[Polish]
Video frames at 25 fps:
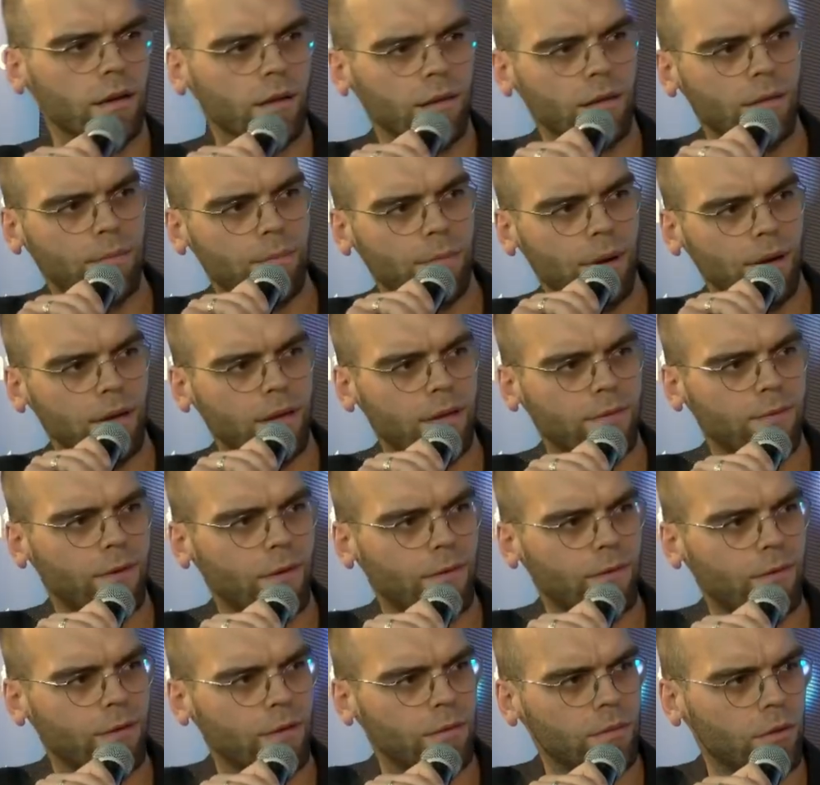jest Państwa
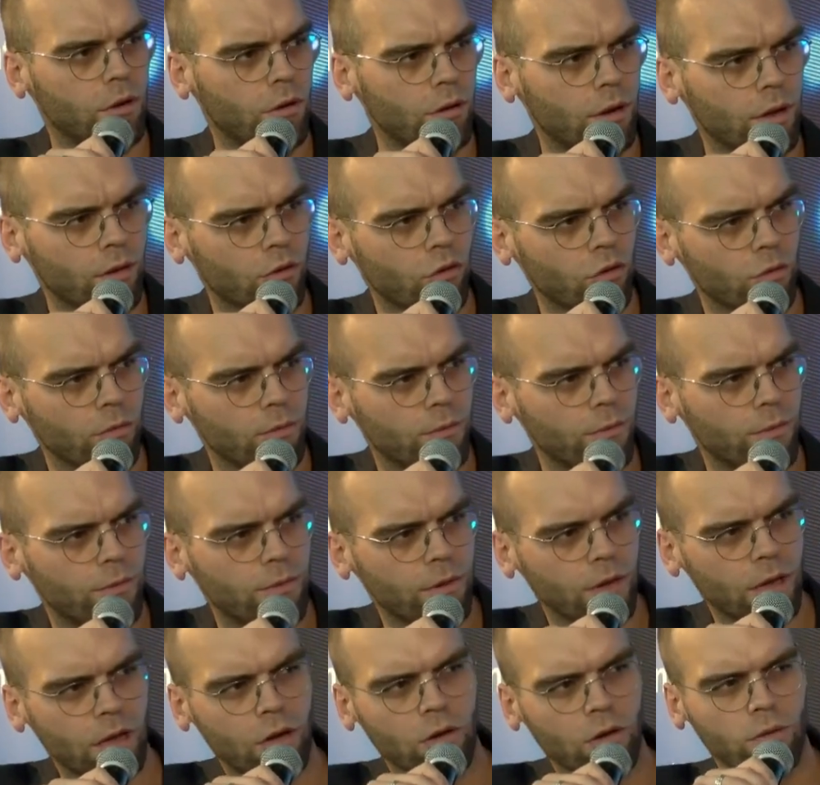w tym rola? Czym
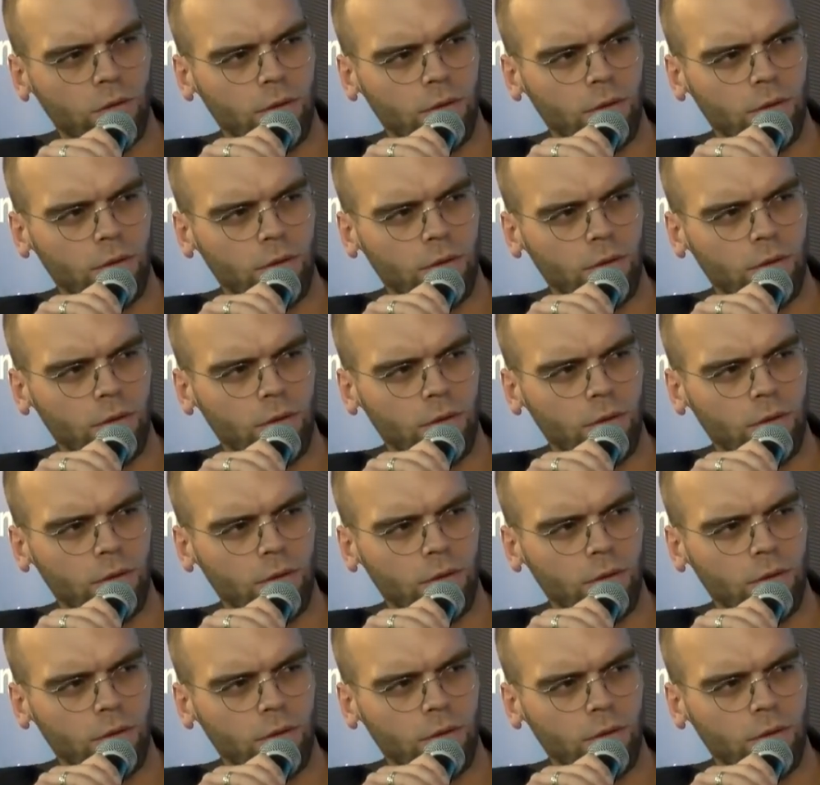Wy jako